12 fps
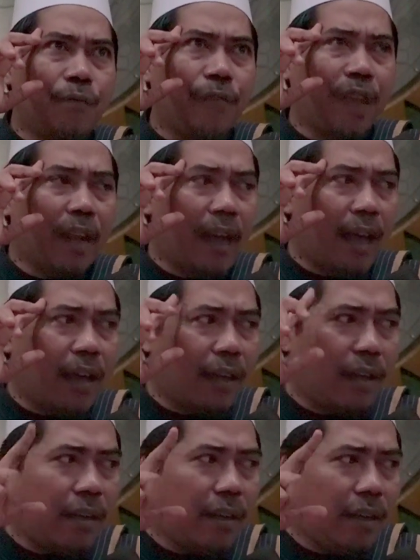fil
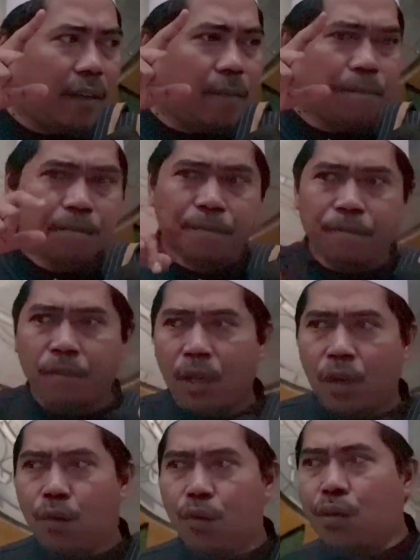aqli
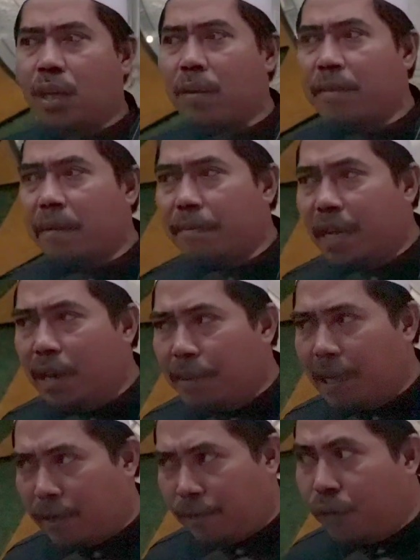hukima bil
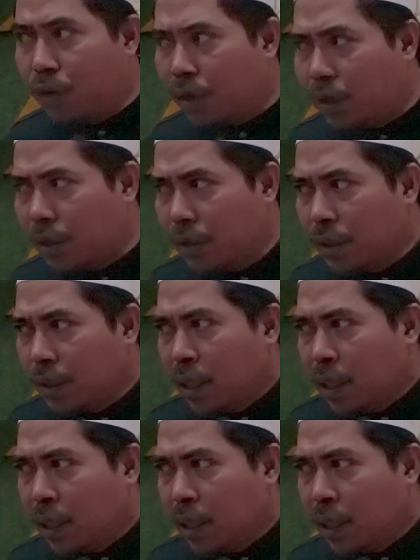marfu'.